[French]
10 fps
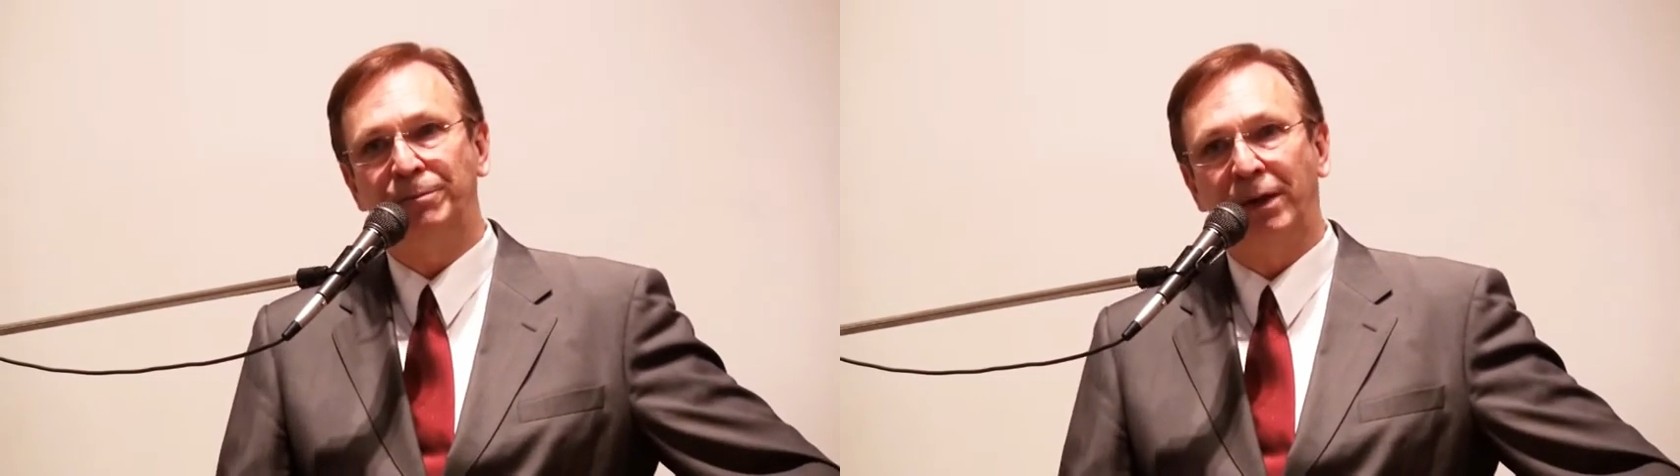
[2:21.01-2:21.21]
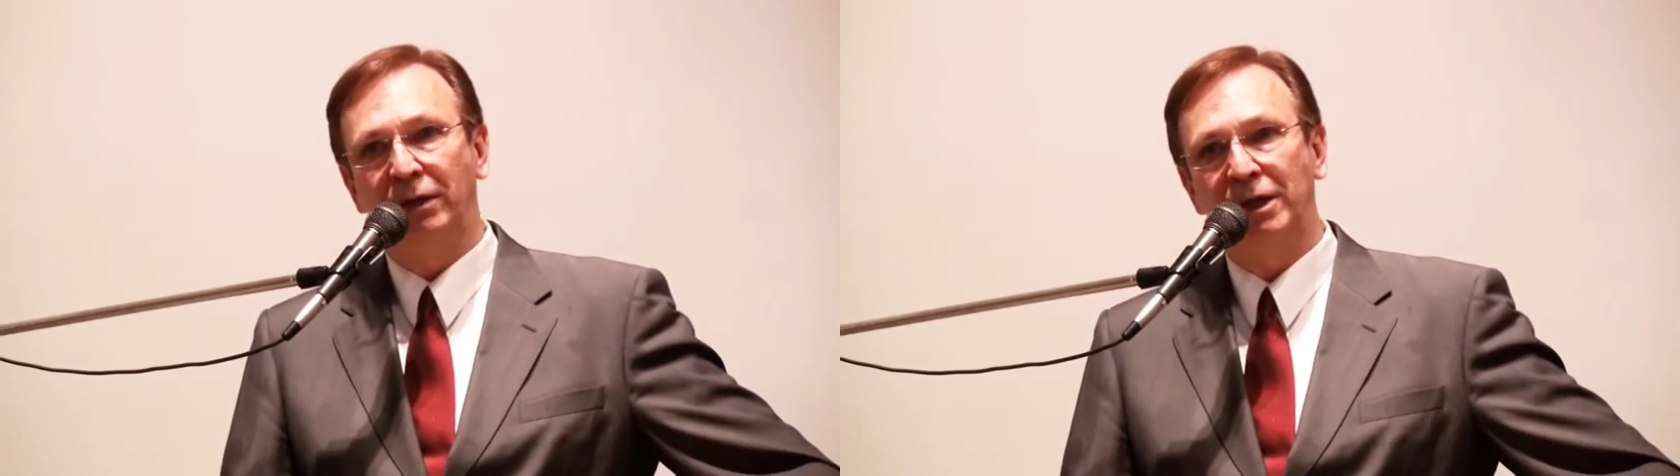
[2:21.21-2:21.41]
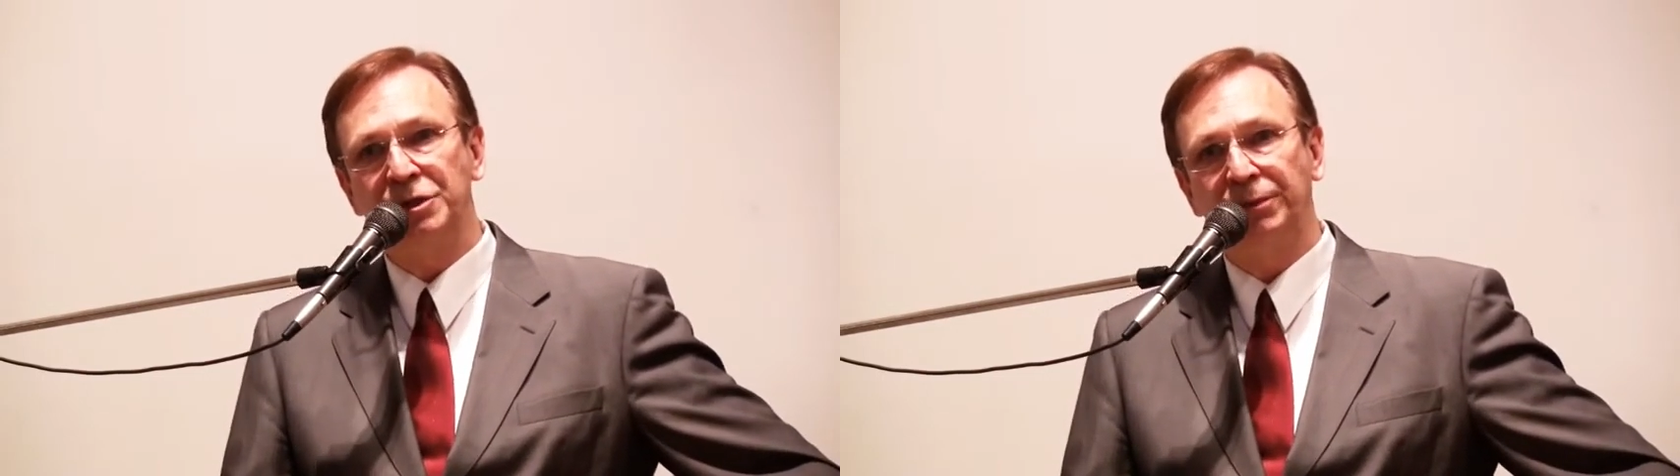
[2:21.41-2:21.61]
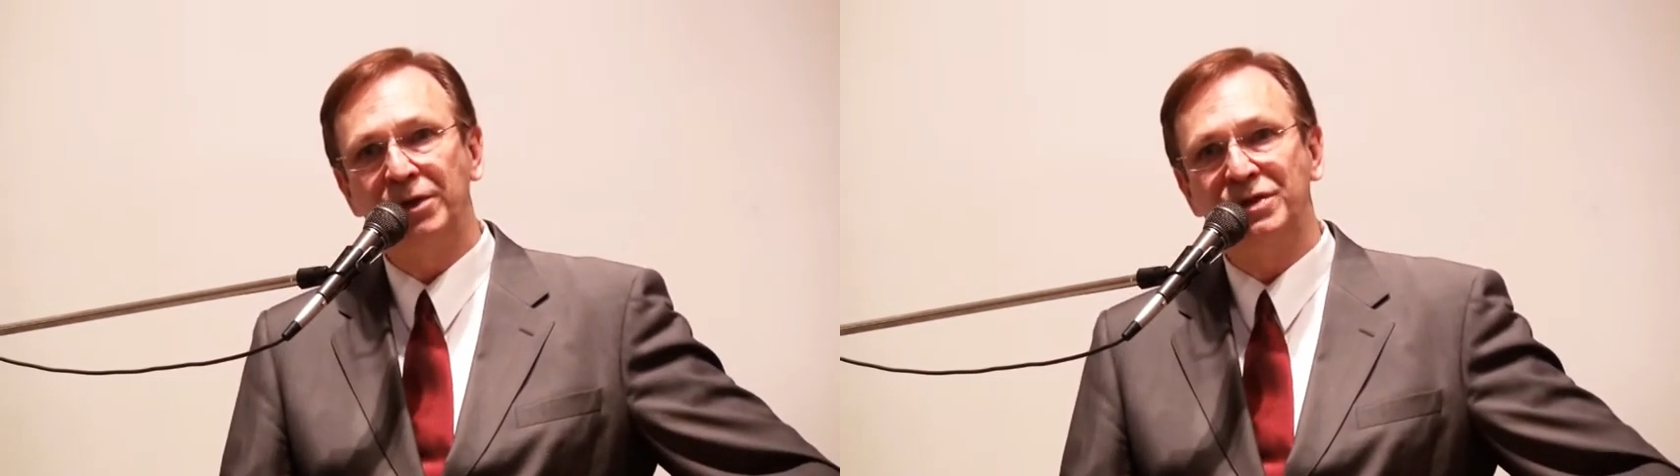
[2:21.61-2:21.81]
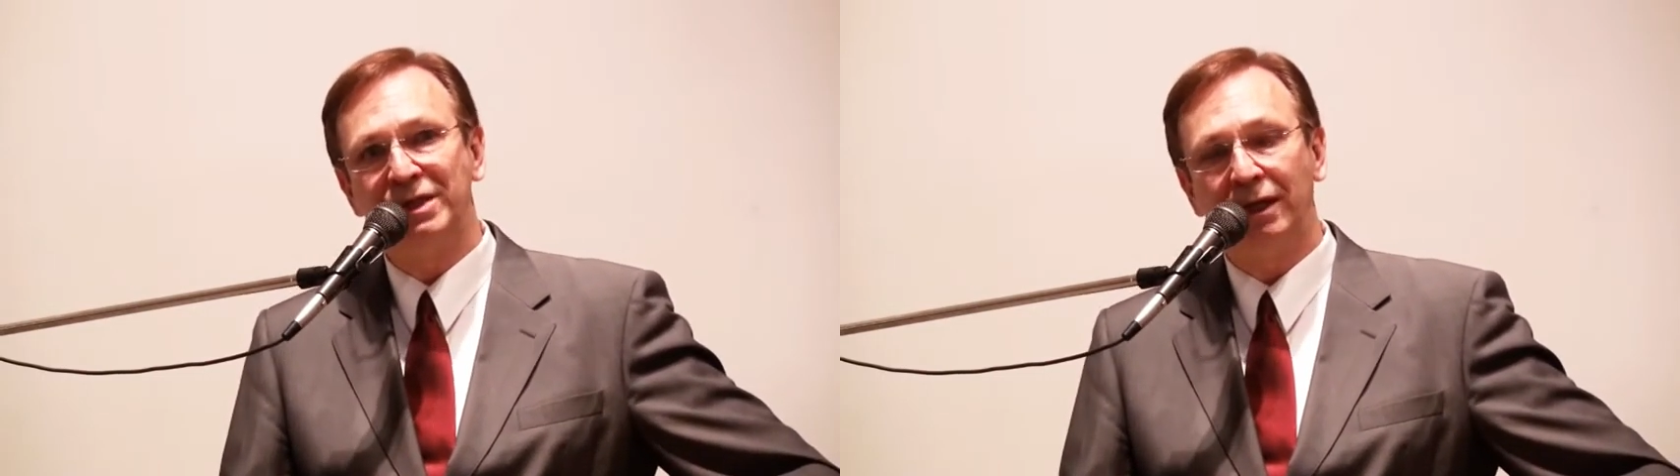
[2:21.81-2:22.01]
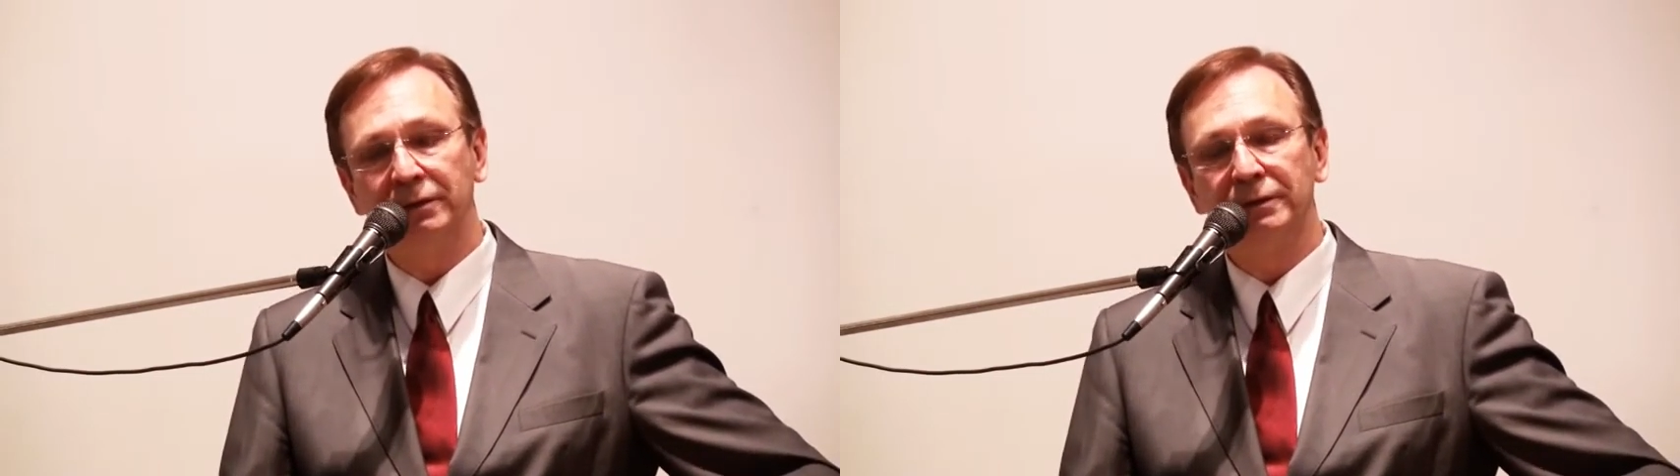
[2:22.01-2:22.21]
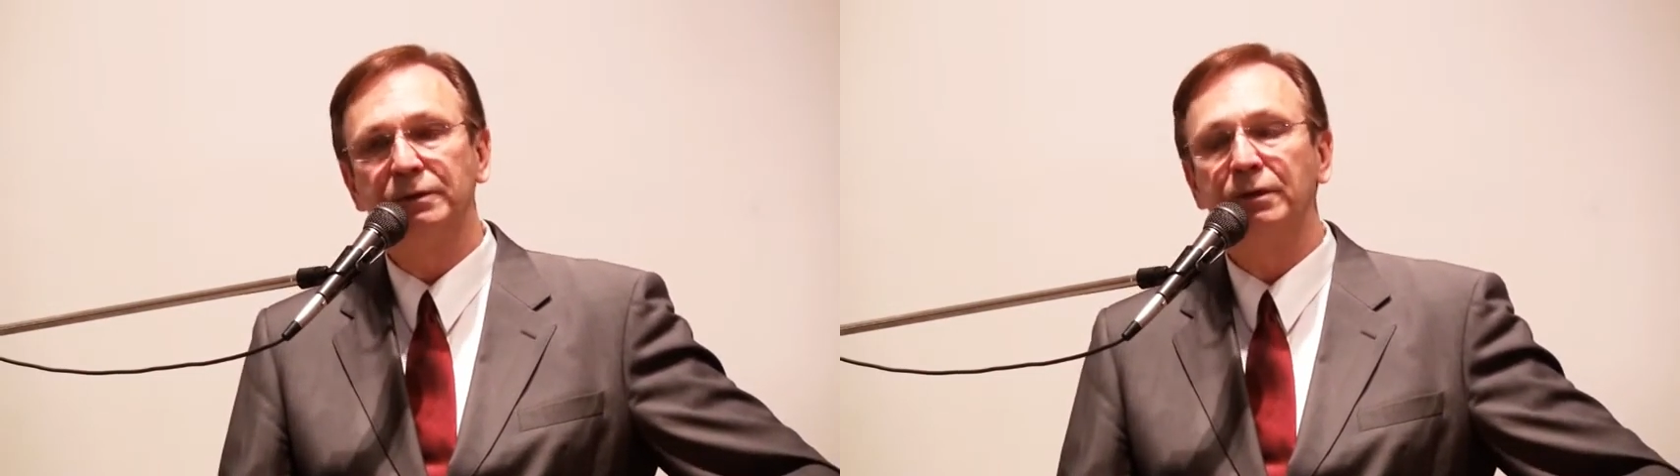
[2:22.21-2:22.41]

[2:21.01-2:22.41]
par l'Esprit Saint